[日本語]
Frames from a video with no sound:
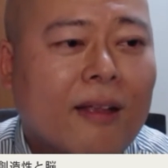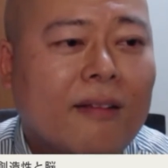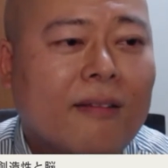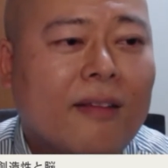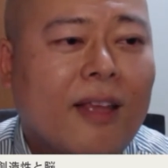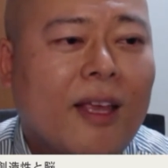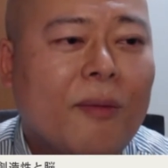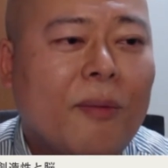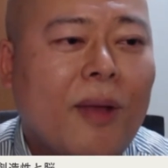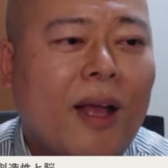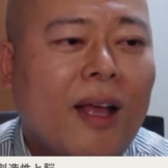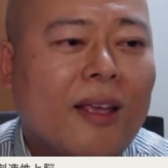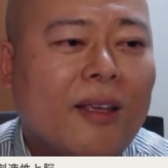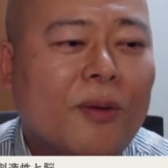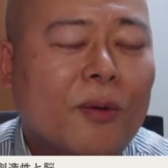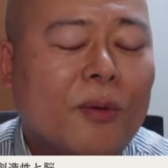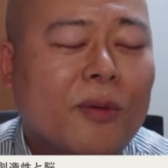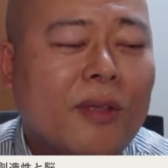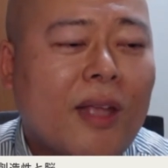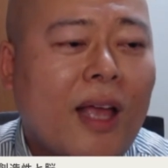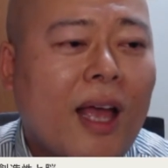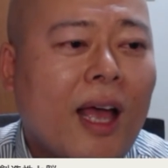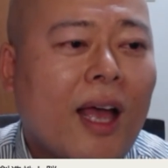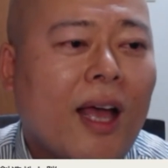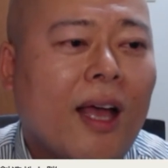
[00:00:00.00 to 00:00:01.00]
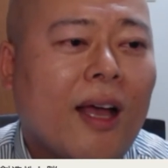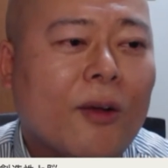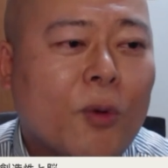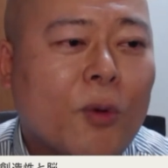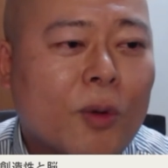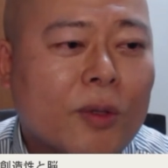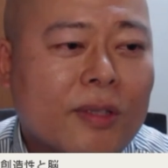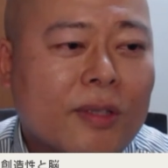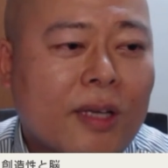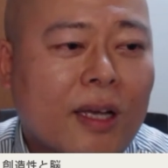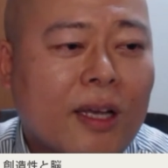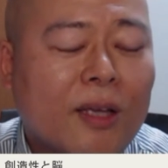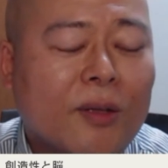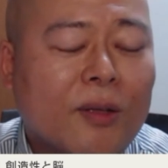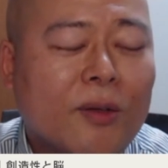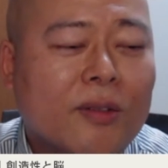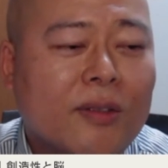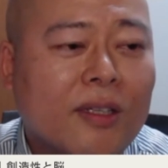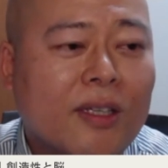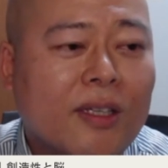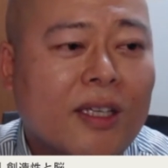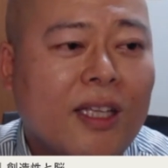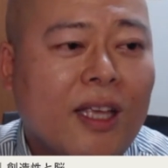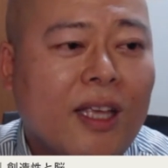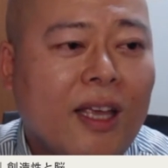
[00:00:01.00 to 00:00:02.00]
で、まあ、いろんなお酒の
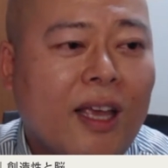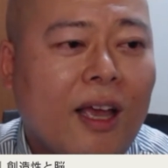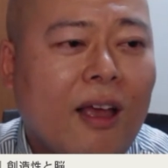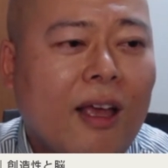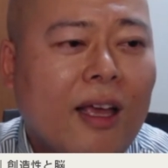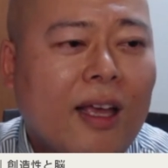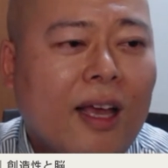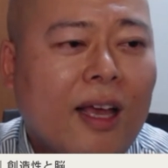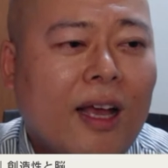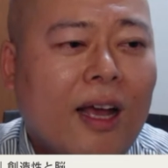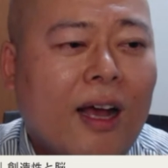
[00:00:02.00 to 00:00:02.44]
席で、